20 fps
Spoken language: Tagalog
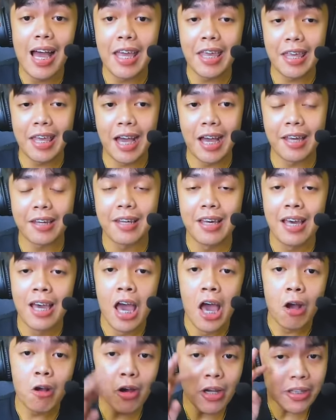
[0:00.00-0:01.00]
Ayan.
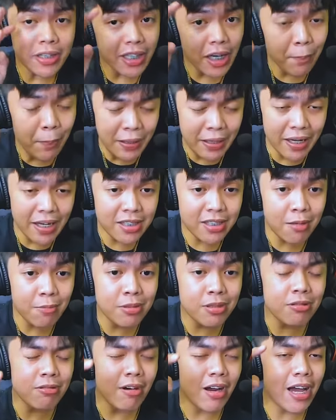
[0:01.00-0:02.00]
Kung hindi ka pa
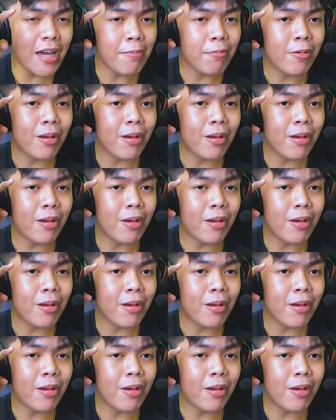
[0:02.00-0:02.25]
nakasubscribe,